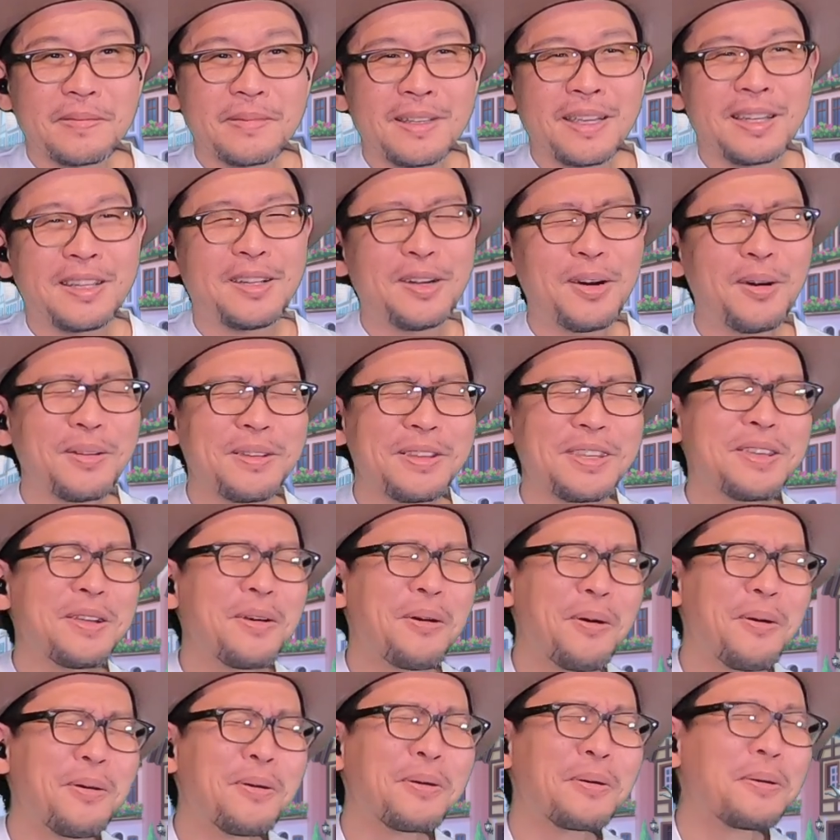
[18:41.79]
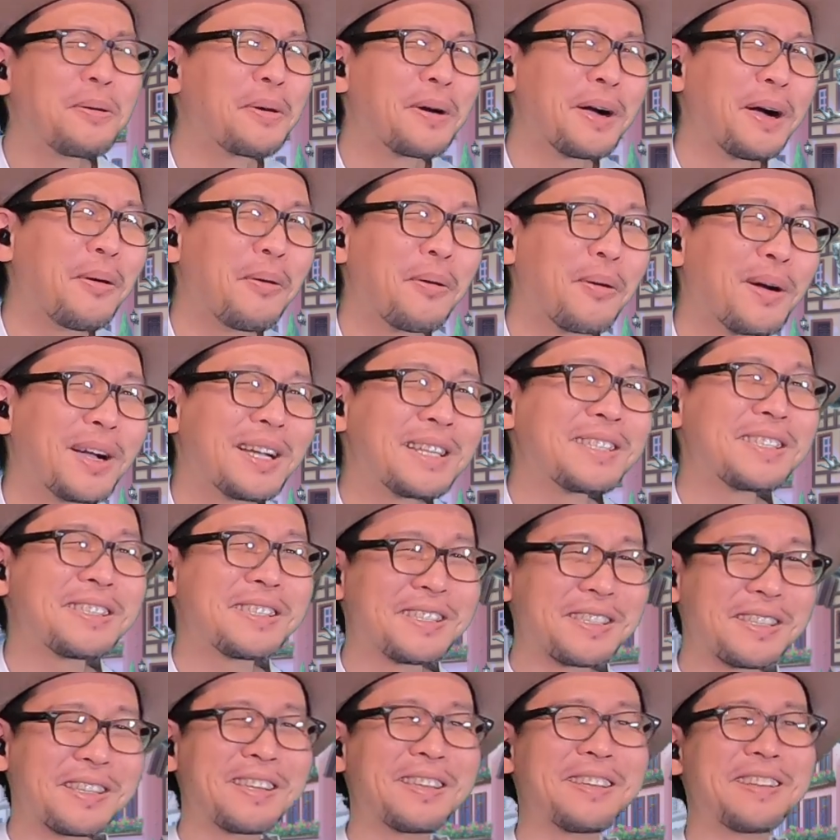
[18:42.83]
えっと、日本語がおか
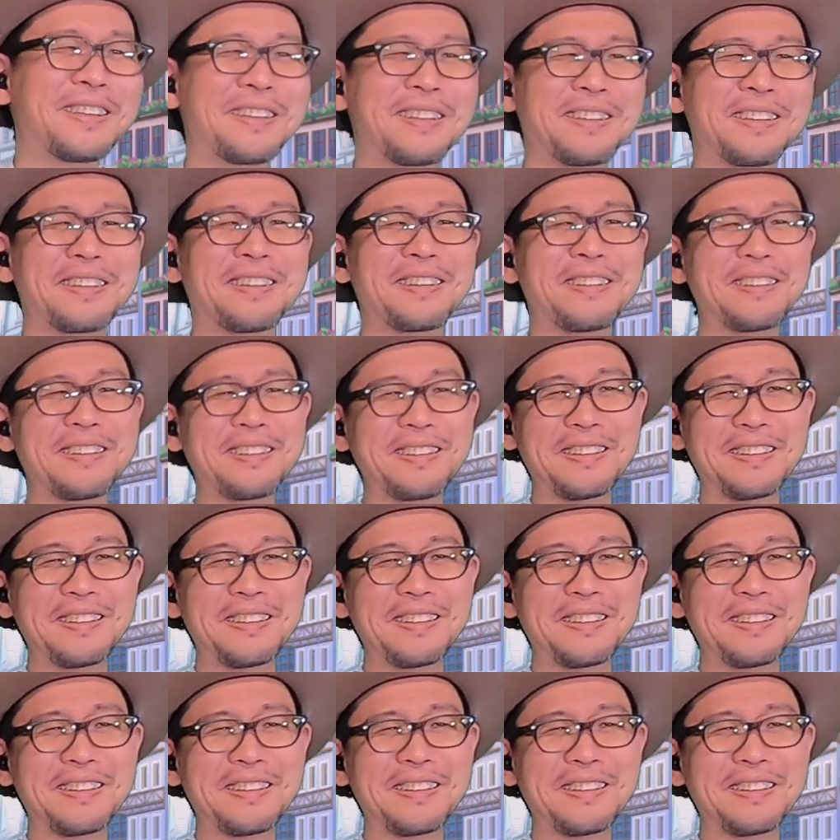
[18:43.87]
しい